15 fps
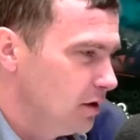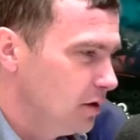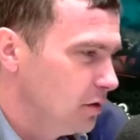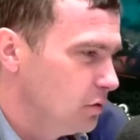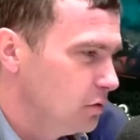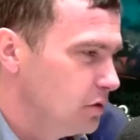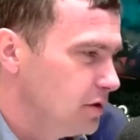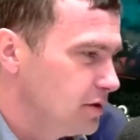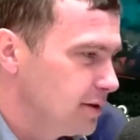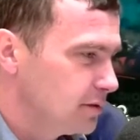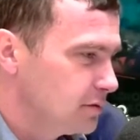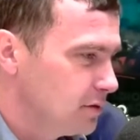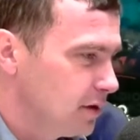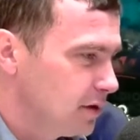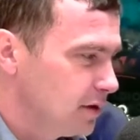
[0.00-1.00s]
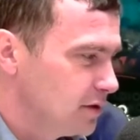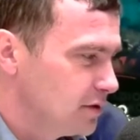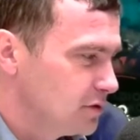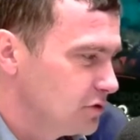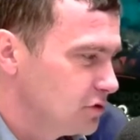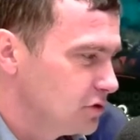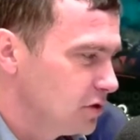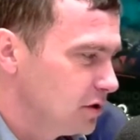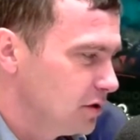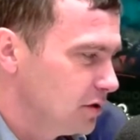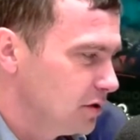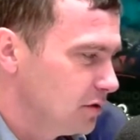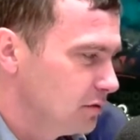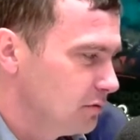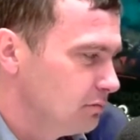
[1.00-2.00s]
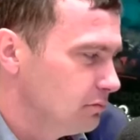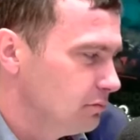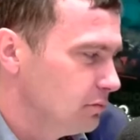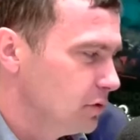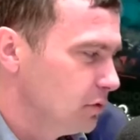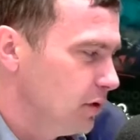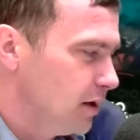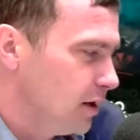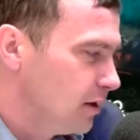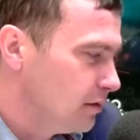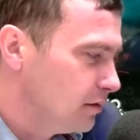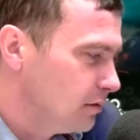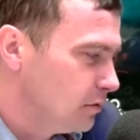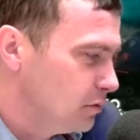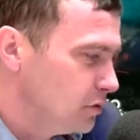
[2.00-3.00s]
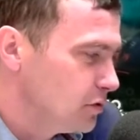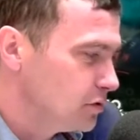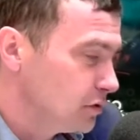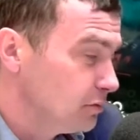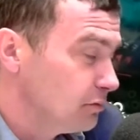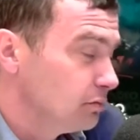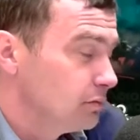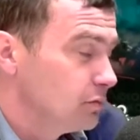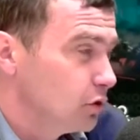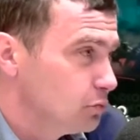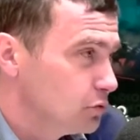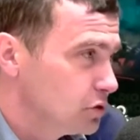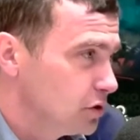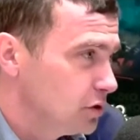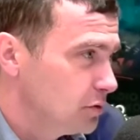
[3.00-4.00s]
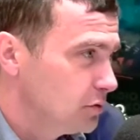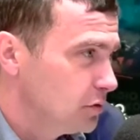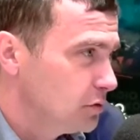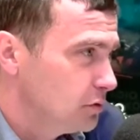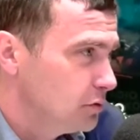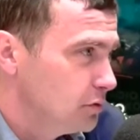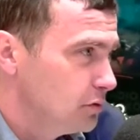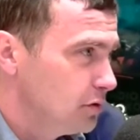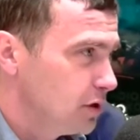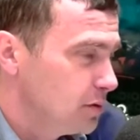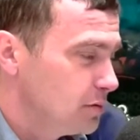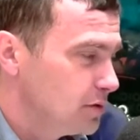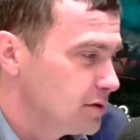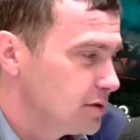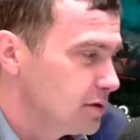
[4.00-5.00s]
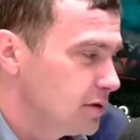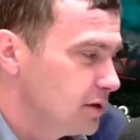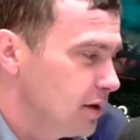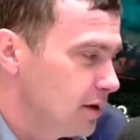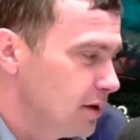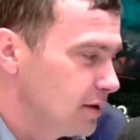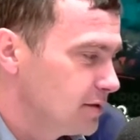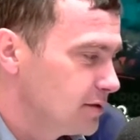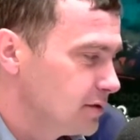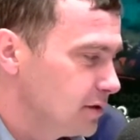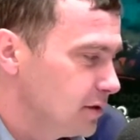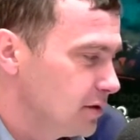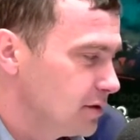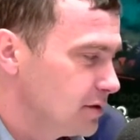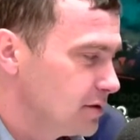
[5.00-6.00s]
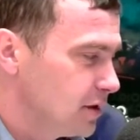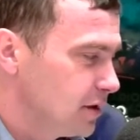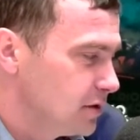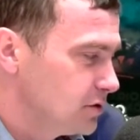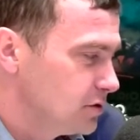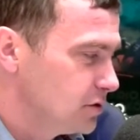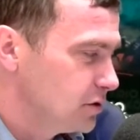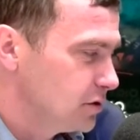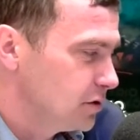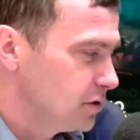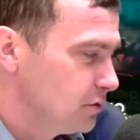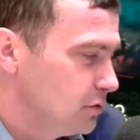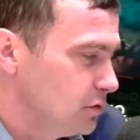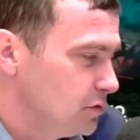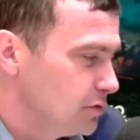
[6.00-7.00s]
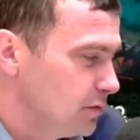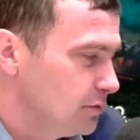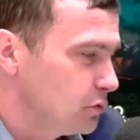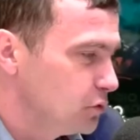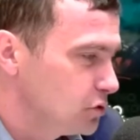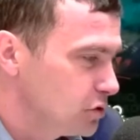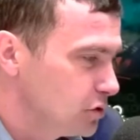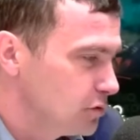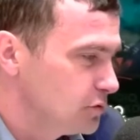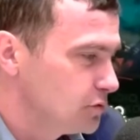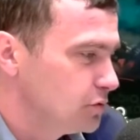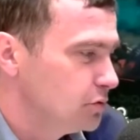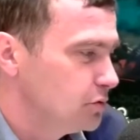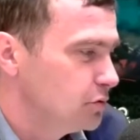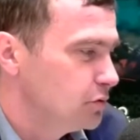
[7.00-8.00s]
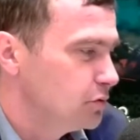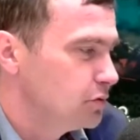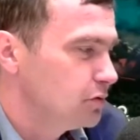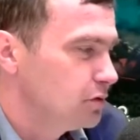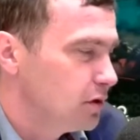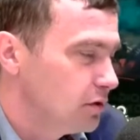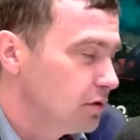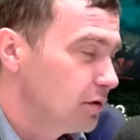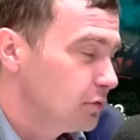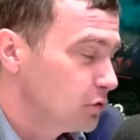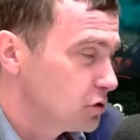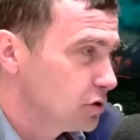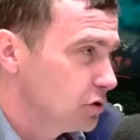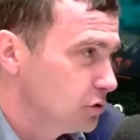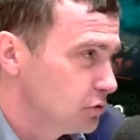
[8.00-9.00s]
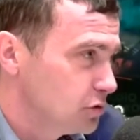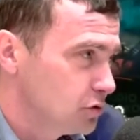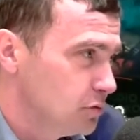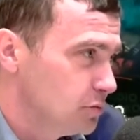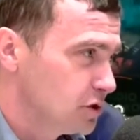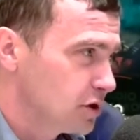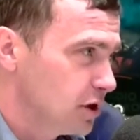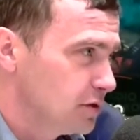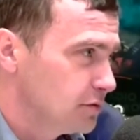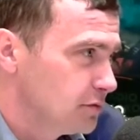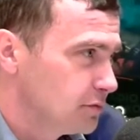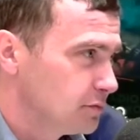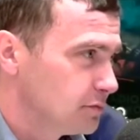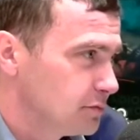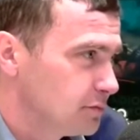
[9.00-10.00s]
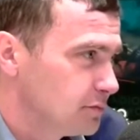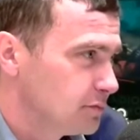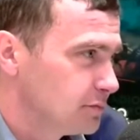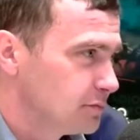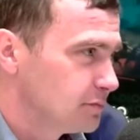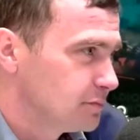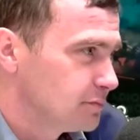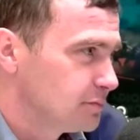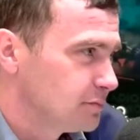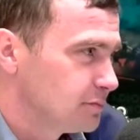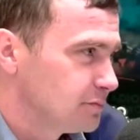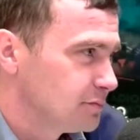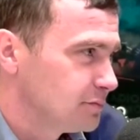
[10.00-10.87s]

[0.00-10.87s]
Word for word: ulica, która kiedyś była ulicą dopuszczoną do ruchu, natomiast teraz e, staje się ulicą wyłączoną z ruchu tylko i wyłącznie do użytku mieszkańców. To rozumiem, że to jest takie